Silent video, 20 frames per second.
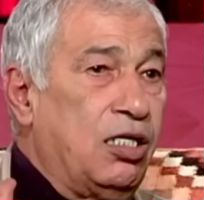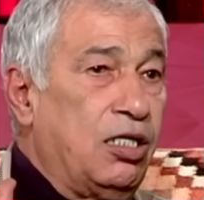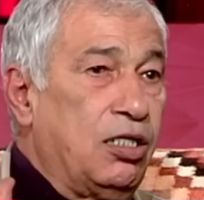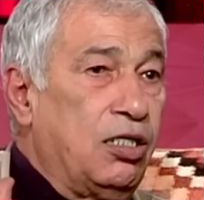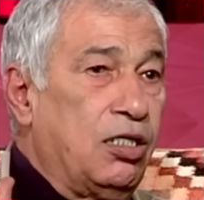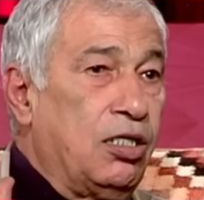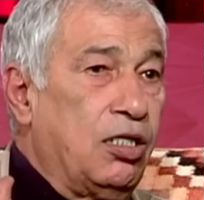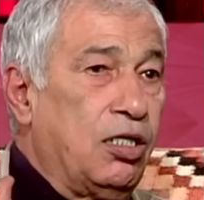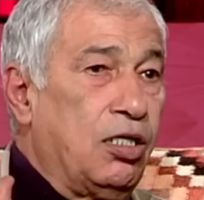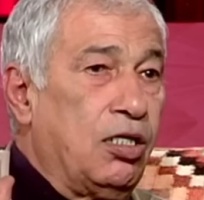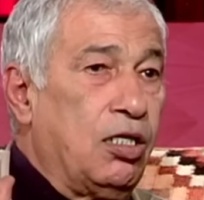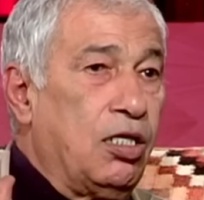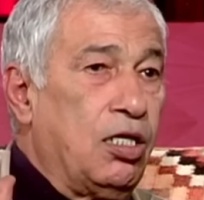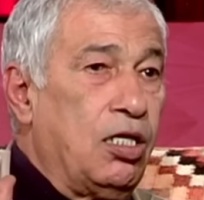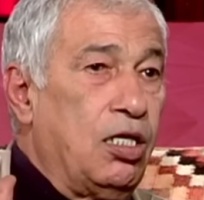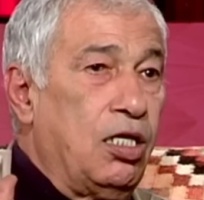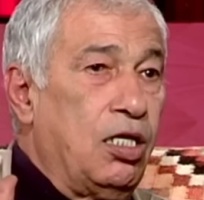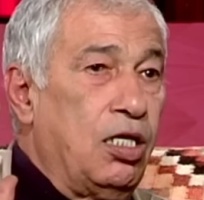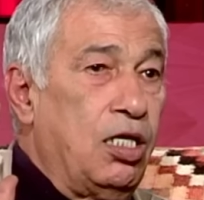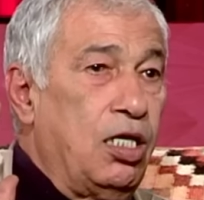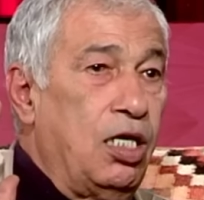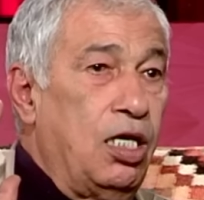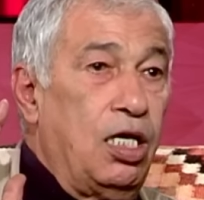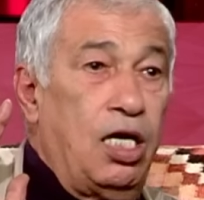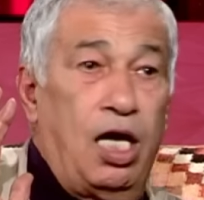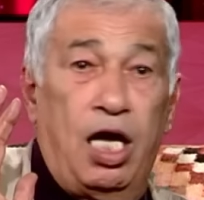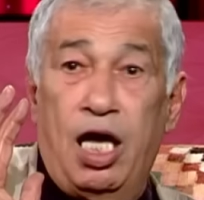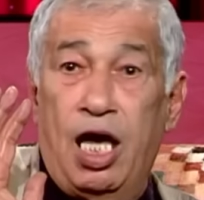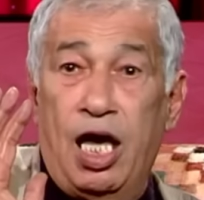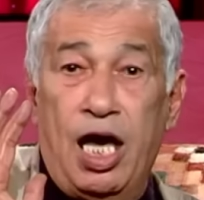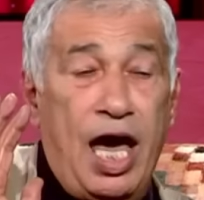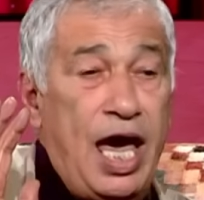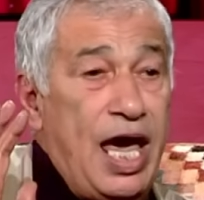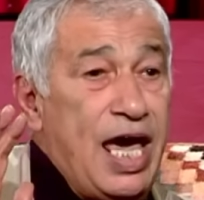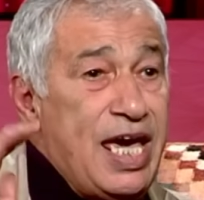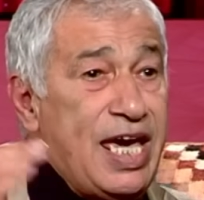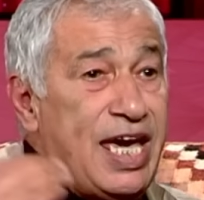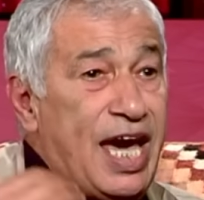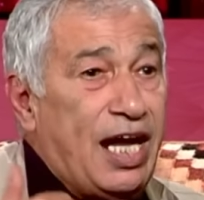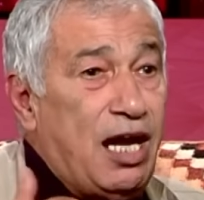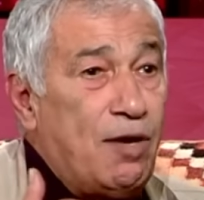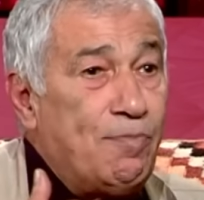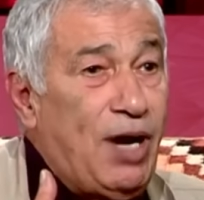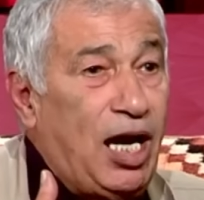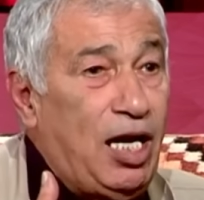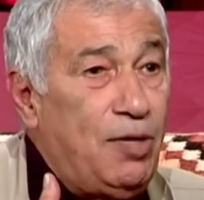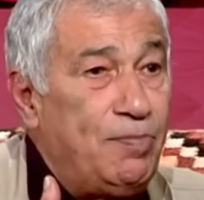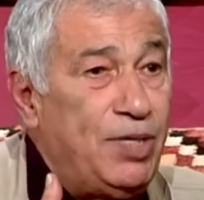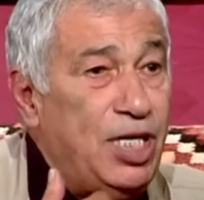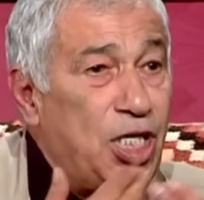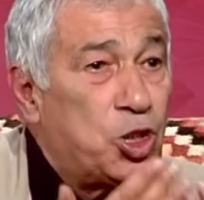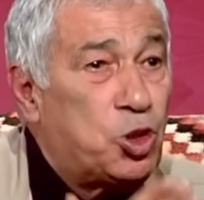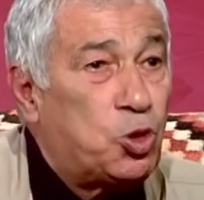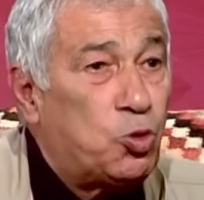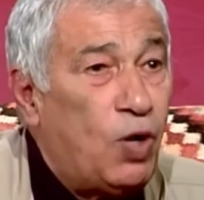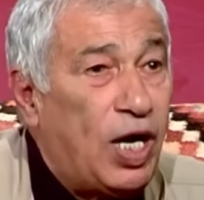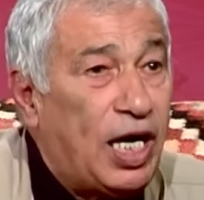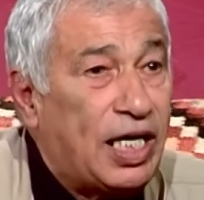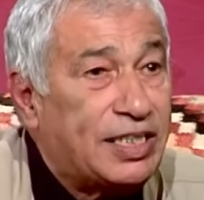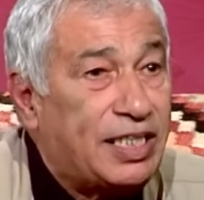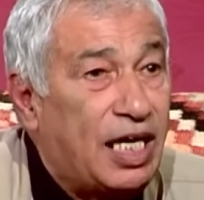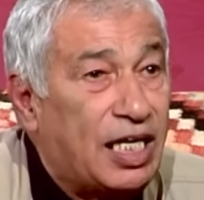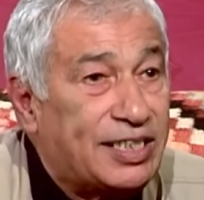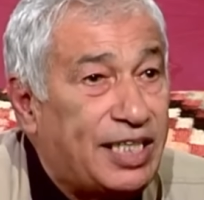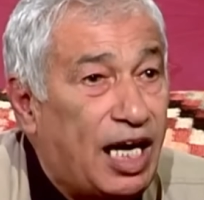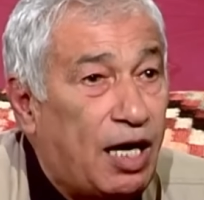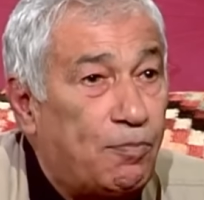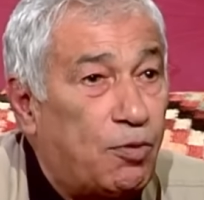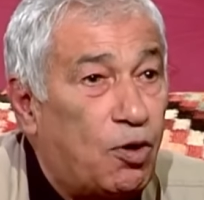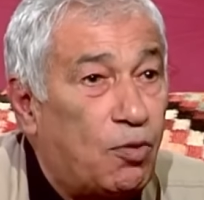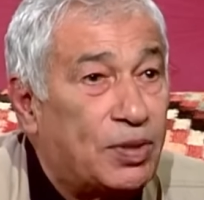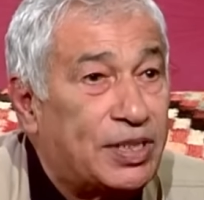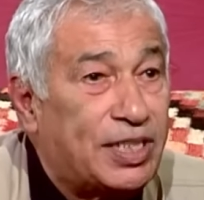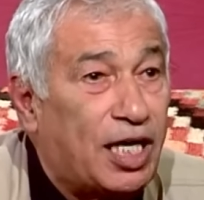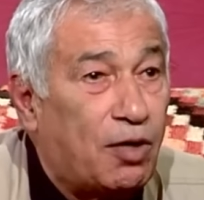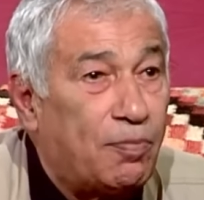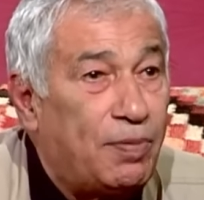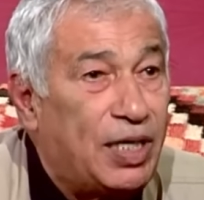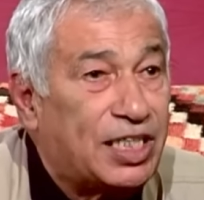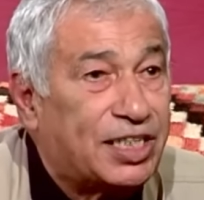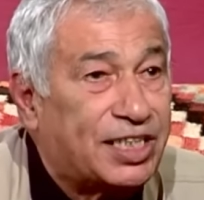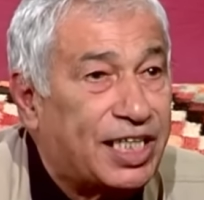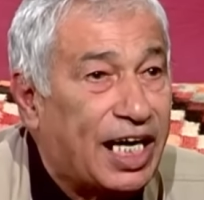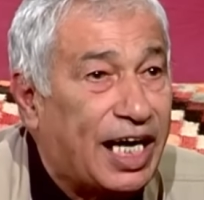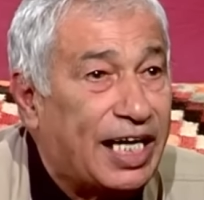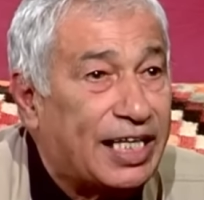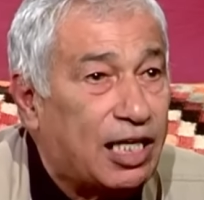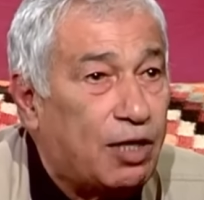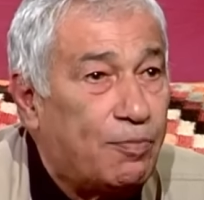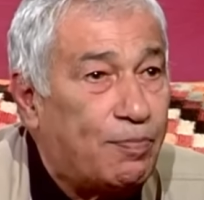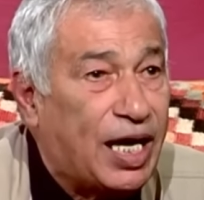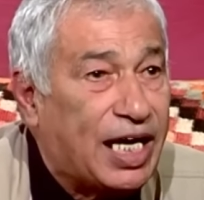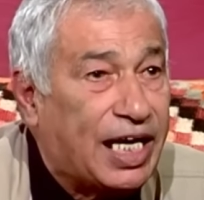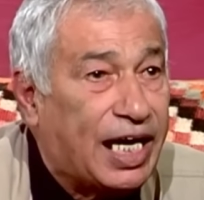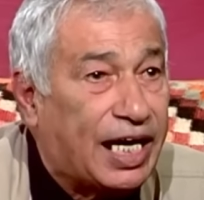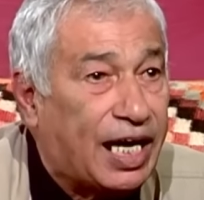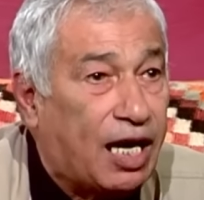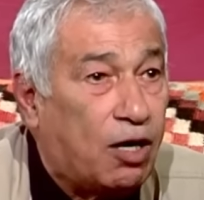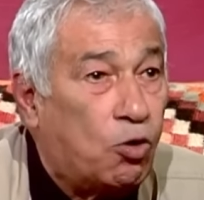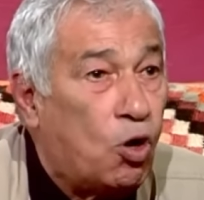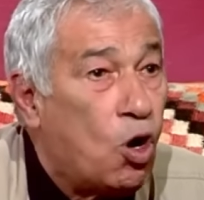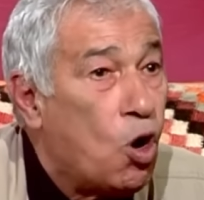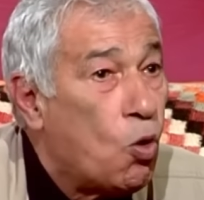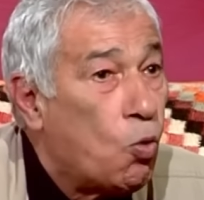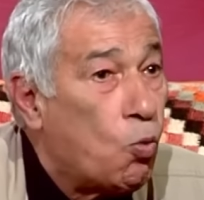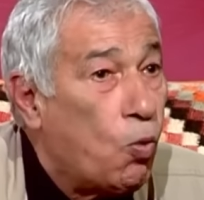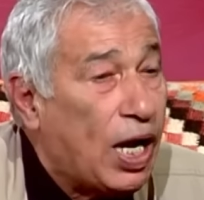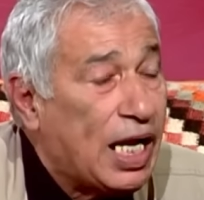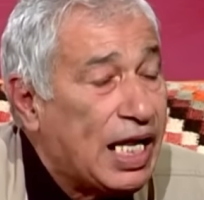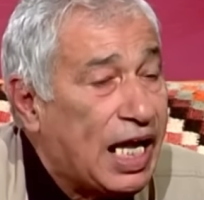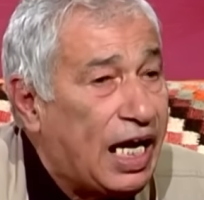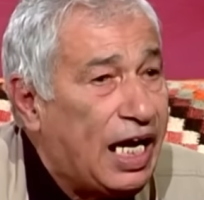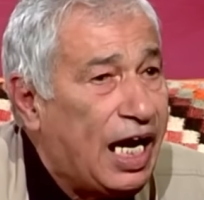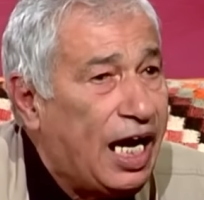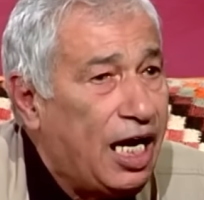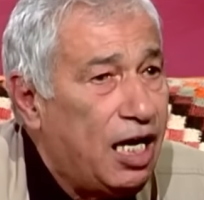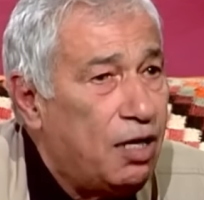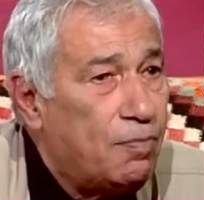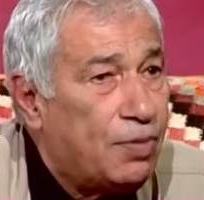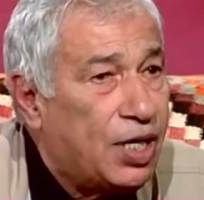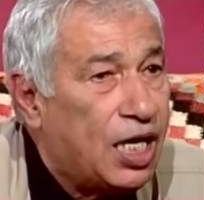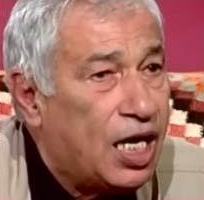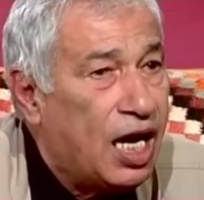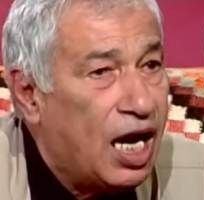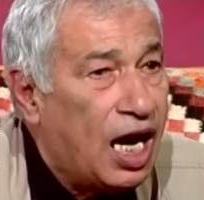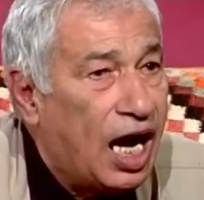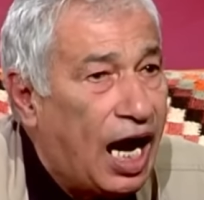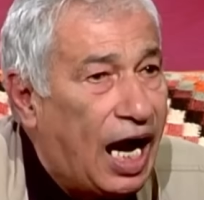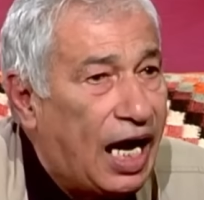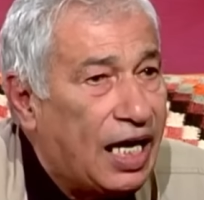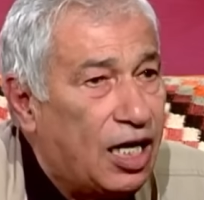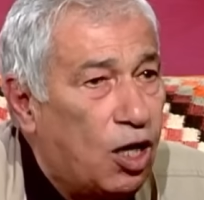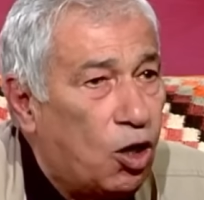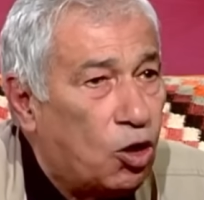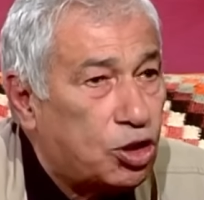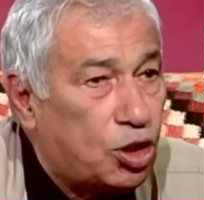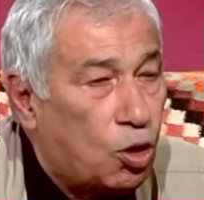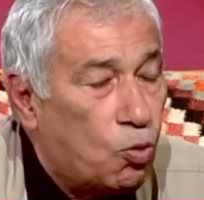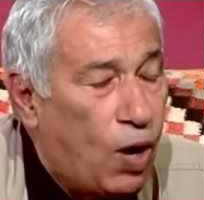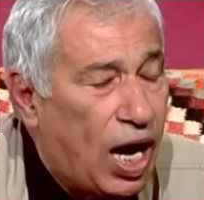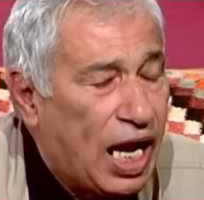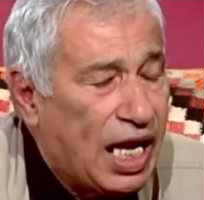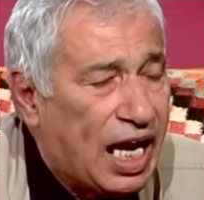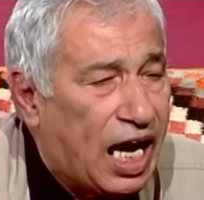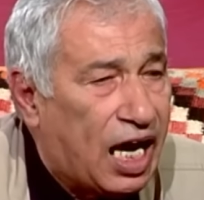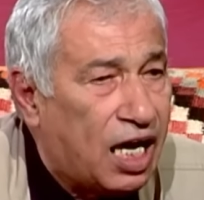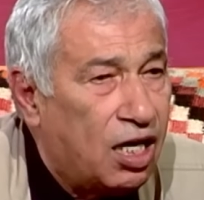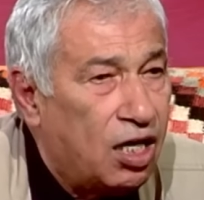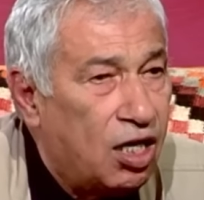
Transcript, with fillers: قبلت اي انا ما علميش وقتها تقبل وما تقبلش كي قالت لي بيا راهو والله لا علم إيه، علي اختي والله